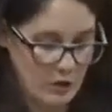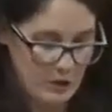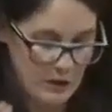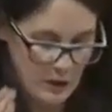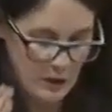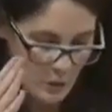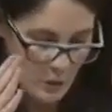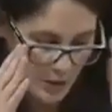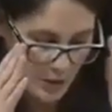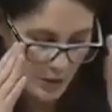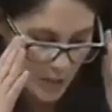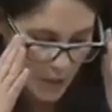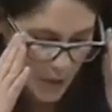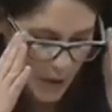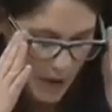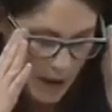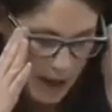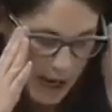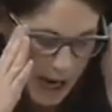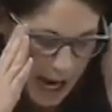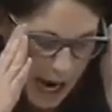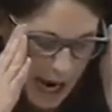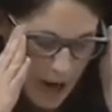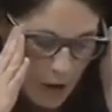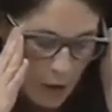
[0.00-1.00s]
de nuevo
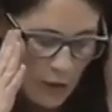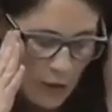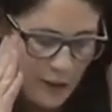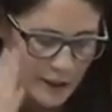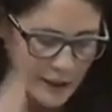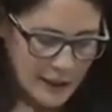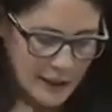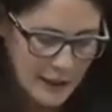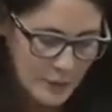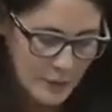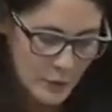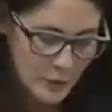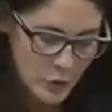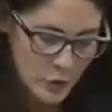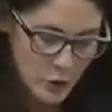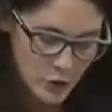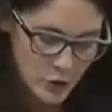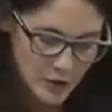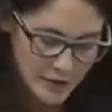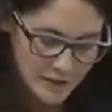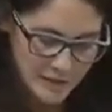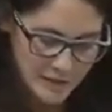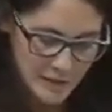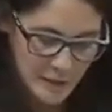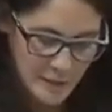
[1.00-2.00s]
al objetivo de los
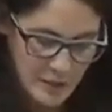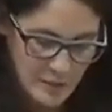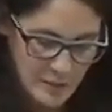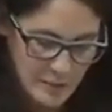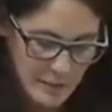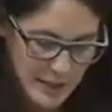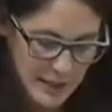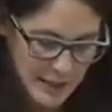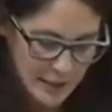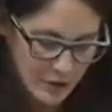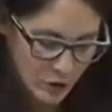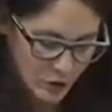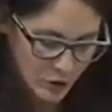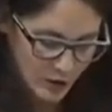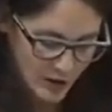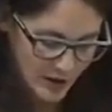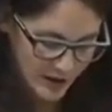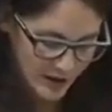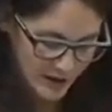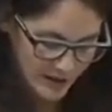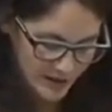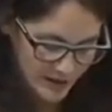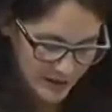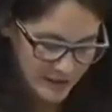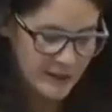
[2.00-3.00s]
15.000 maestros que
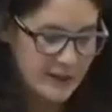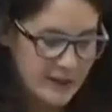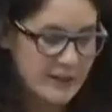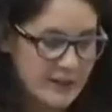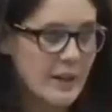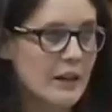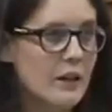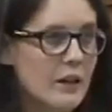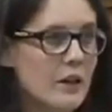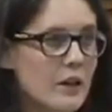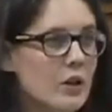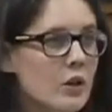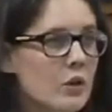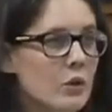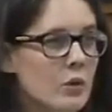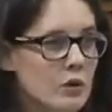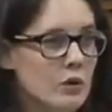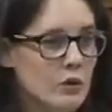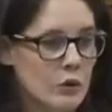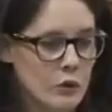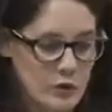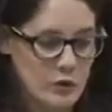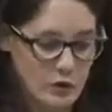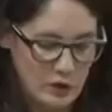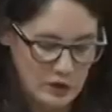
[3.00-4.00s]
necesita
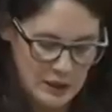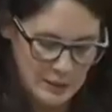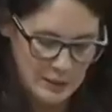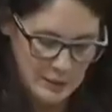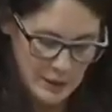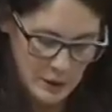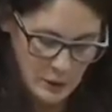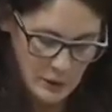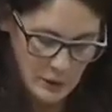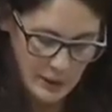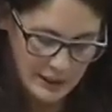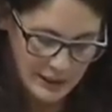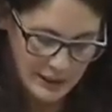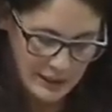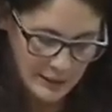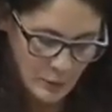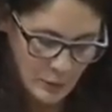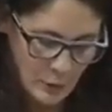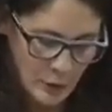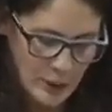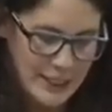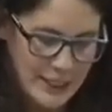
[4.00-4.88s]
nuestro sistema educativo.